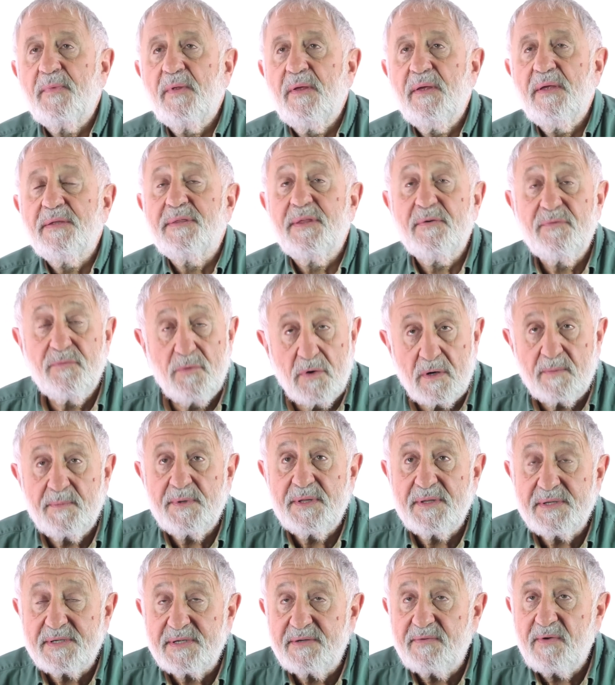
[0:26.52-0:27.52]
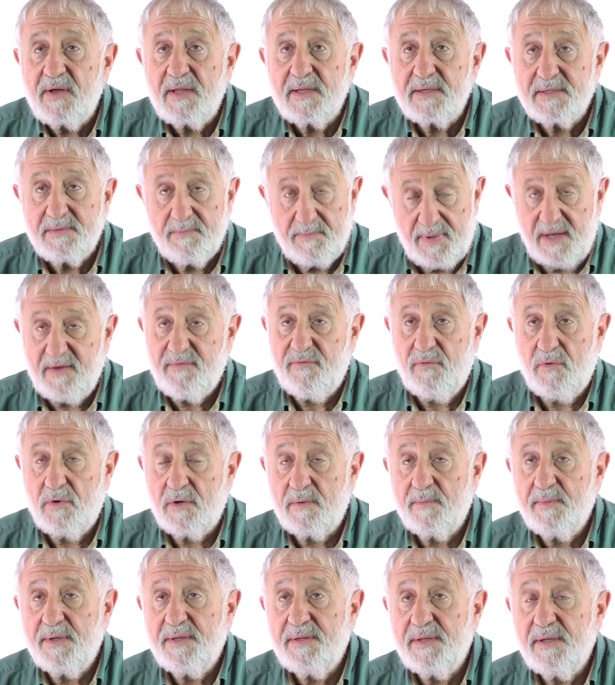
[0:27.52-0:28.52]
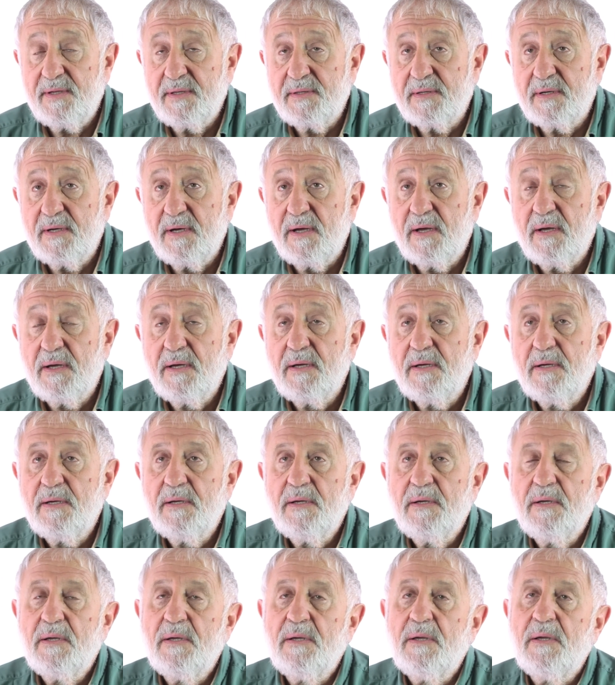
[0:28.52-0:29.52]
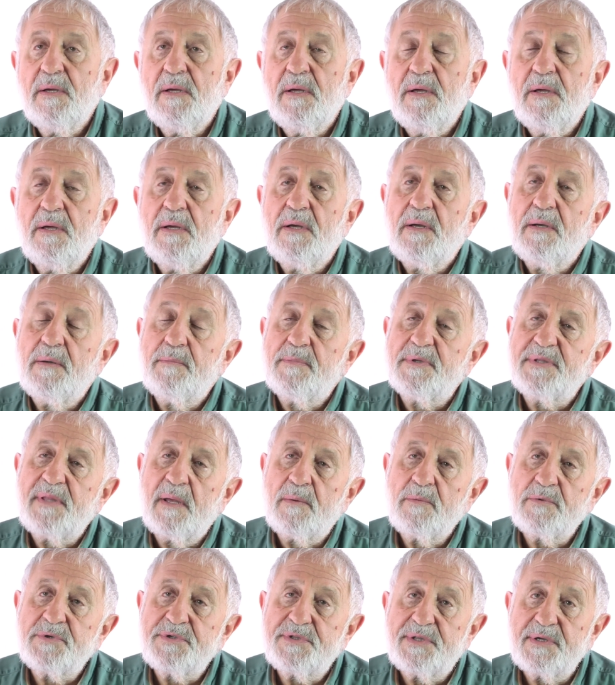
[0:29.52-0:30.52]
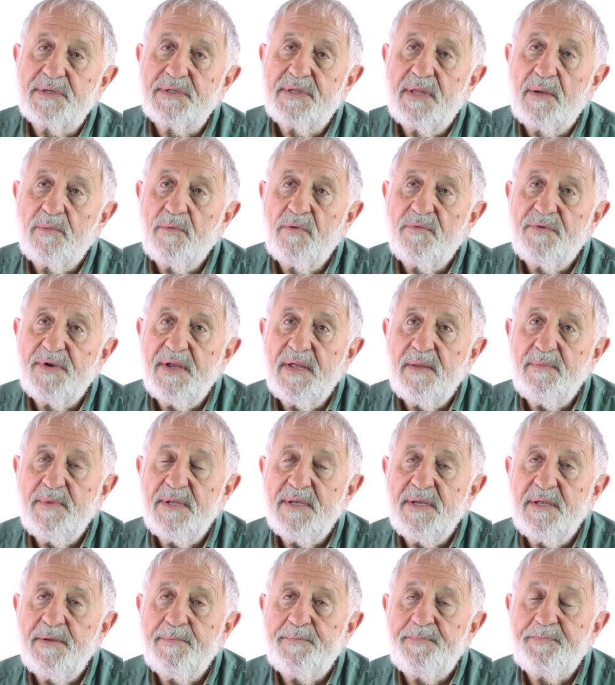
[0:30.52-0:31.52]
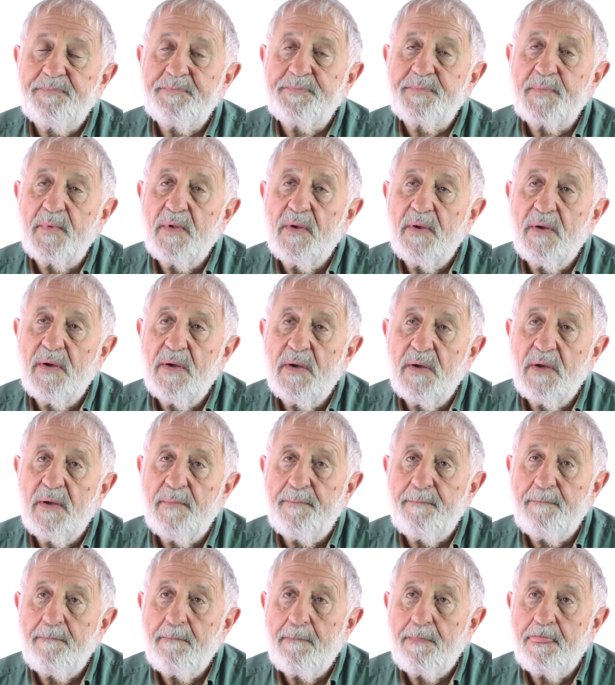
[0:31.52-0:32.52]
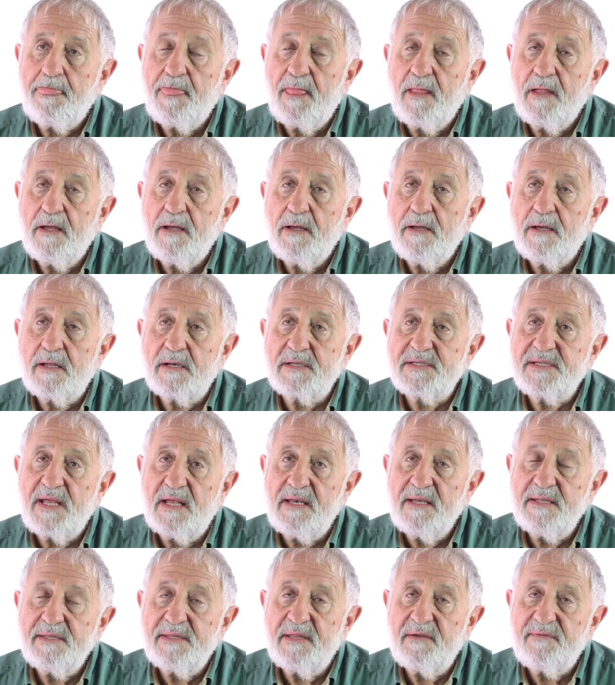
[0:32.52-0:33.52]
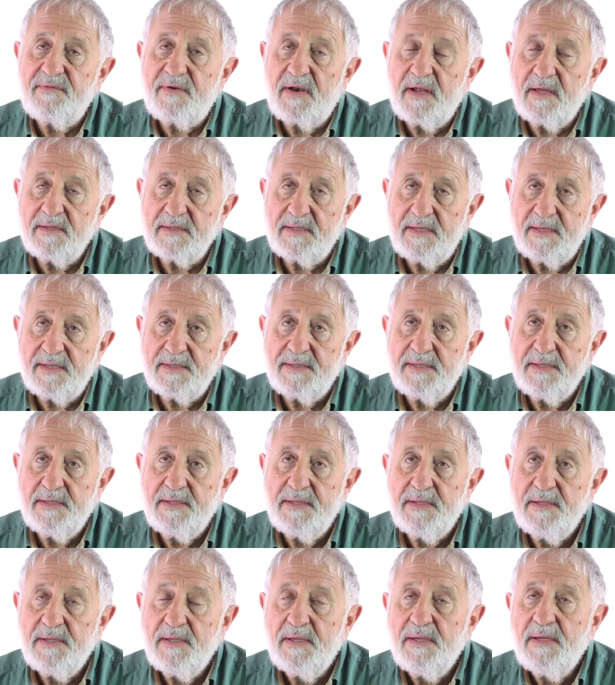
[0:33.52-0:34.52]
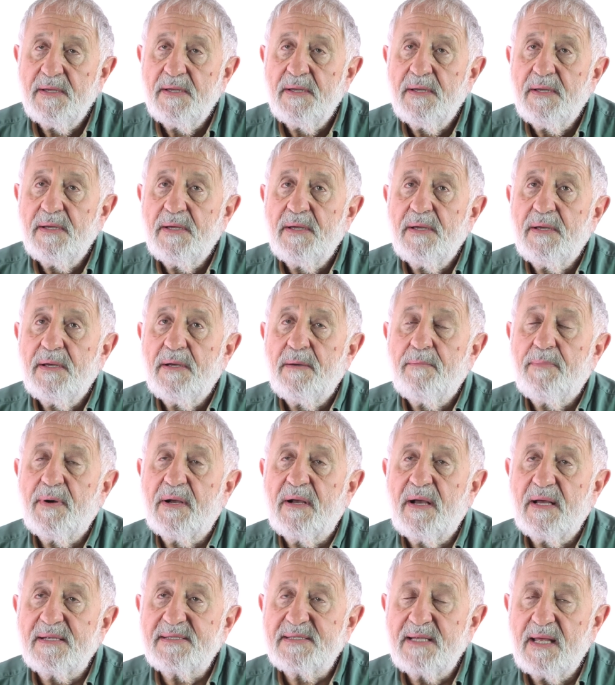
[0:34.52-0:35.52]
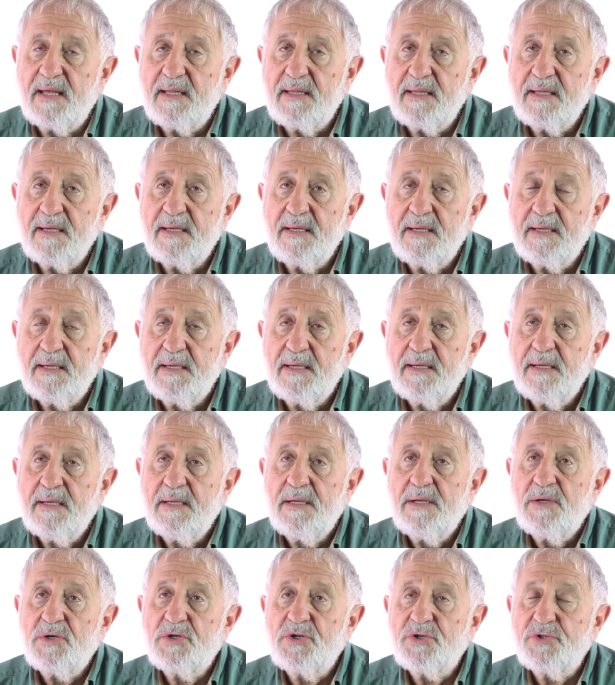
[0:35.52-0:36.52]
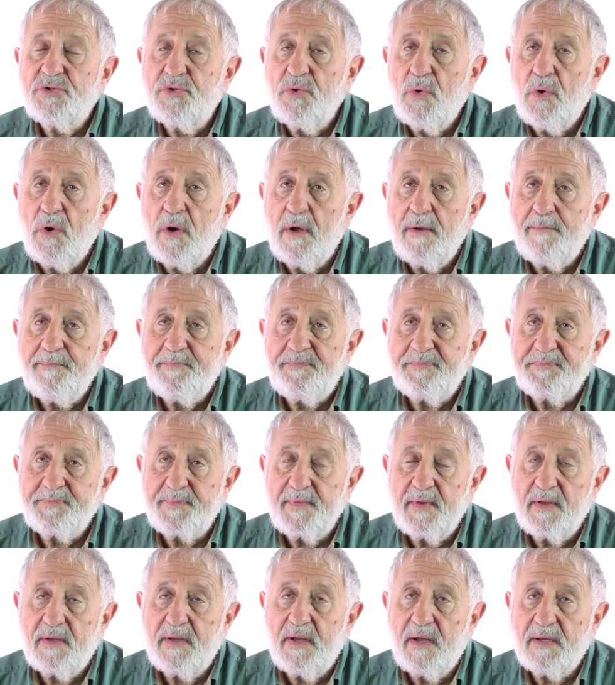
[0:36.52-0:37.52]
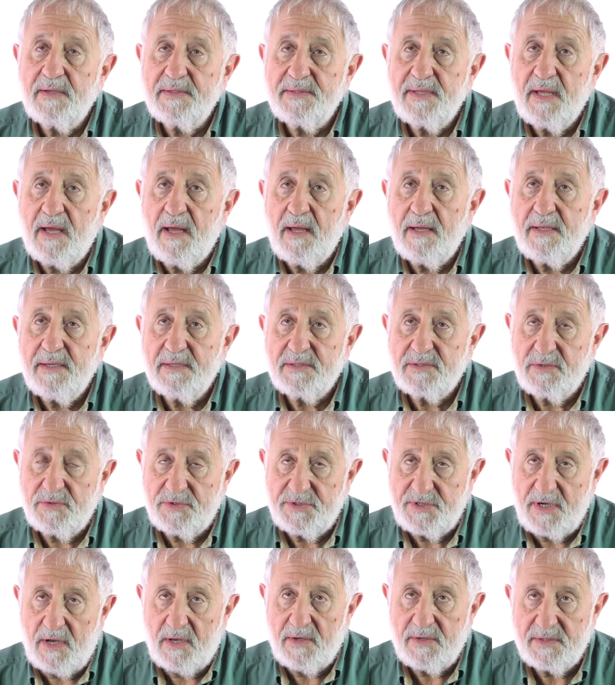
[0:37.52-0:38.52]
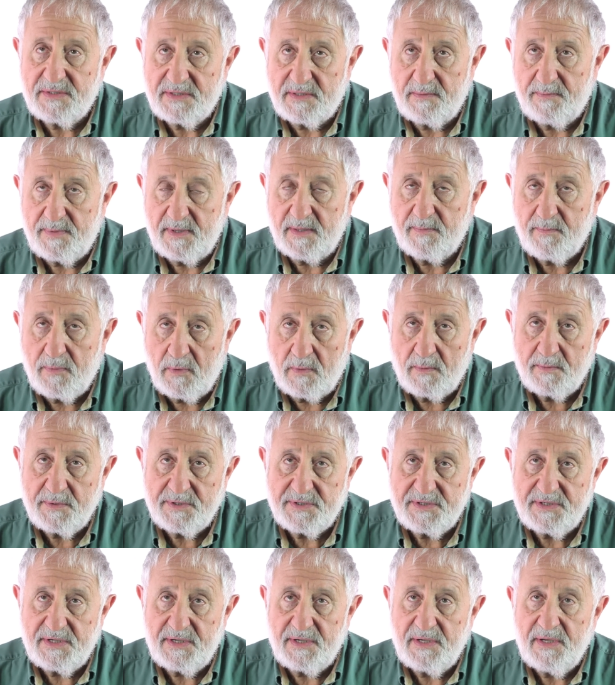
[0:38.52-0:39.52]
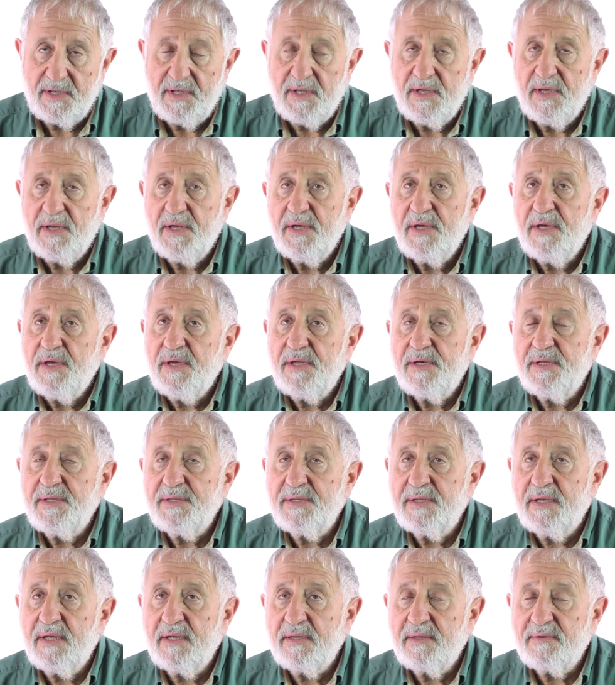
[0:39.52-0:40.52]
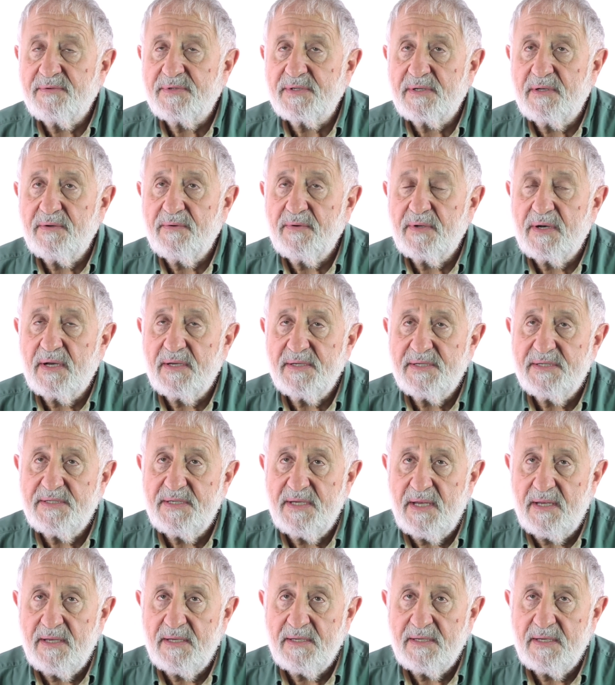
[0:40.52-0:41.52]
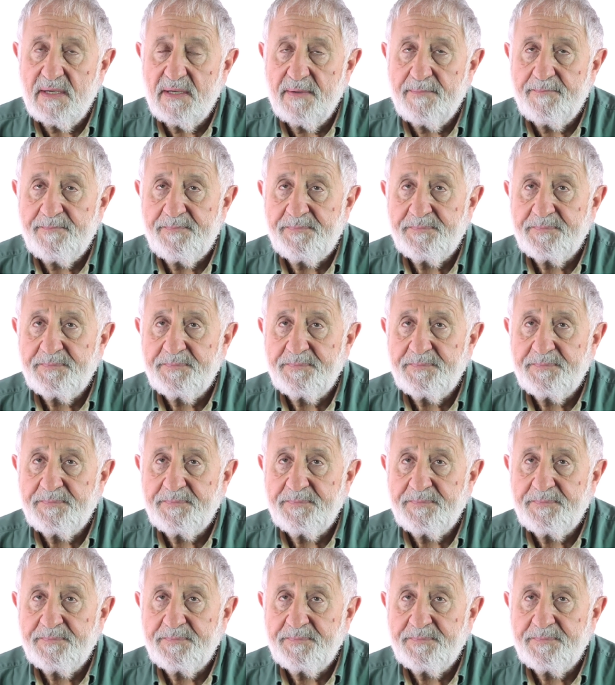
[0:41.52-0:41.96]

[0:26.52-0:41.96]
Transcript: И эта форма называлась Б-формой ДНК. Потому что к тому времени э, Розалинда Франклин показала, что когда изучаются при помощи рентгеновского рассеяния